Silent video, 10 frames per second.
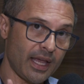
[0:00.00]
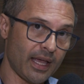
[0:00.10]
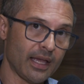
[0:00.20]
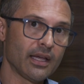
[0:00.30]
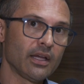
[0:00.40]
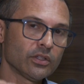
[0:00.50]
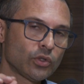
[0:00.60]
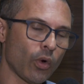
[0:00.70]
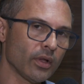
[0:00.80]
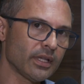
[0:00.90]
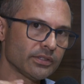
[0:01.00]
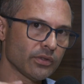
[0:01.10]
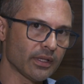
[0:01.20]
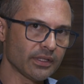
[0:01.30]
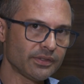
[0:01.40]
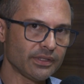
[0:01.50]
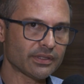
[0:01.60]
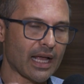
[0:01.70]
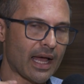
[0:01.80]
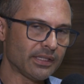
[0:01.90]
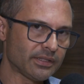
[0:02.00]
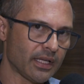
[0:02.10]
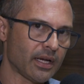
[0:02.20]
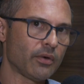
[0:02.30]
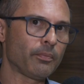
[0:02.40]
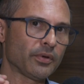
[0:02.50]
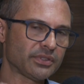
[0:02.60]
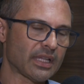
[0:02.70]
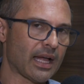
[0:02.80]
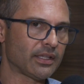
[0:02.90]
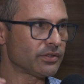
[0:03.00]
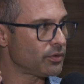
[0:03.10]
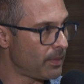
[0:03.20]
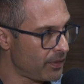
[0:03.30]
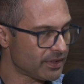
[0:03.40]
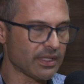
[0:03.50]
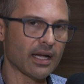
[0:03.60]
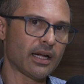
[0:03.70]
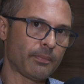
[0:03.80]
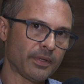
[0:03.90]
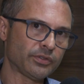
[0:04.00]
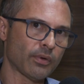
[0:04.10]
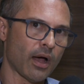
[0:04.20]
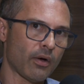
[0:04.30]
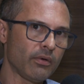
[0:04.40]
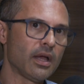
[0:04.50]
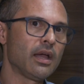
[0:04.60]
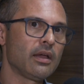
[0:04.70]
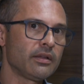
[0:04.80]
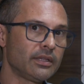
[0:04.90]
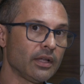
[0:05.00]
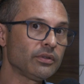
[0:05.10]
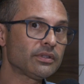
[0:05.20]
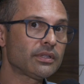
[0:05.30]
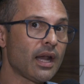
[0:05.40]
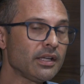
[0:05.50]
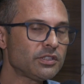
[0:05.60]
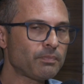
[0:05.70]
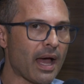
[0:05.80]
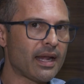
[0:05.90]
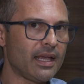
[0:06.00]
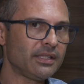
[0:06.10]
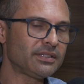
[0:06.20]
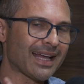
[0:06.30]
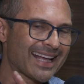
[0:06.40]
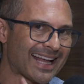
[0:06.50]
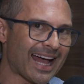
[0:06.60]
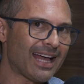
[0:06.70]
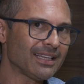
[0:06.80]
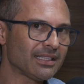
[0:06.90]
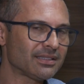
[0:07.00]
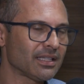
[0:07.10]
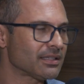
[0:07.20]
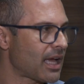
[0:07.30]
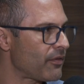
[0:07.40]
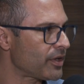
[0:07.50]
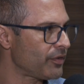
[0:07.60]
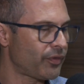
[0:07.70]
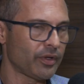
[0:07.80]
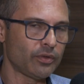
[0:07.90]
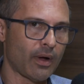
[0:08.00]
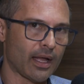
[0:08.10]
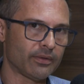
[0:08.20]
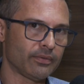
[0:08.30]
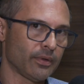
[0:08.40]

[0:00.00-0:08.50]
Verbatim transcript: E todas as notas fiscais serão postadas no meu Instagram pessoal dando transparência a cada centavo que foi doado.